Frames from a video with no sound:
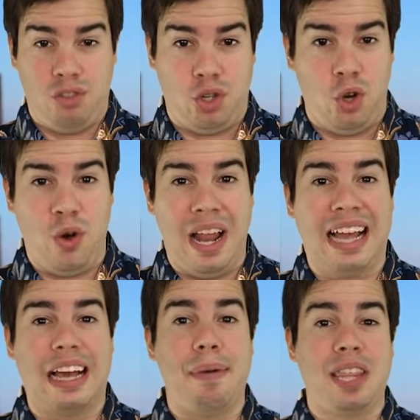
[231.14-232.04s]
no solo a la
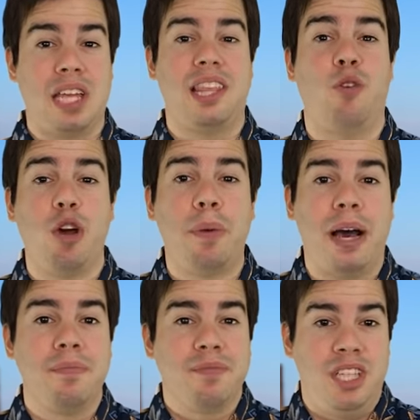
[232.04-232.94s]
cabeza de
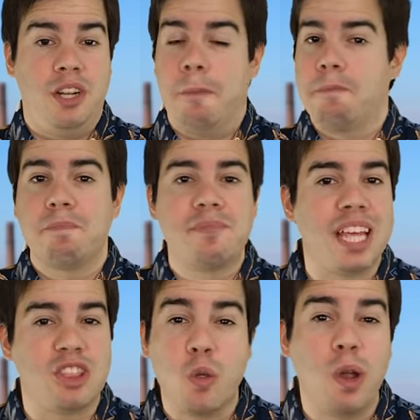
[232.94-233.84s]
Europa, sino
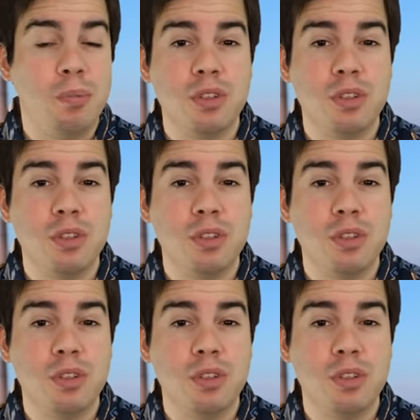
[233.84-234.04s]
de todo el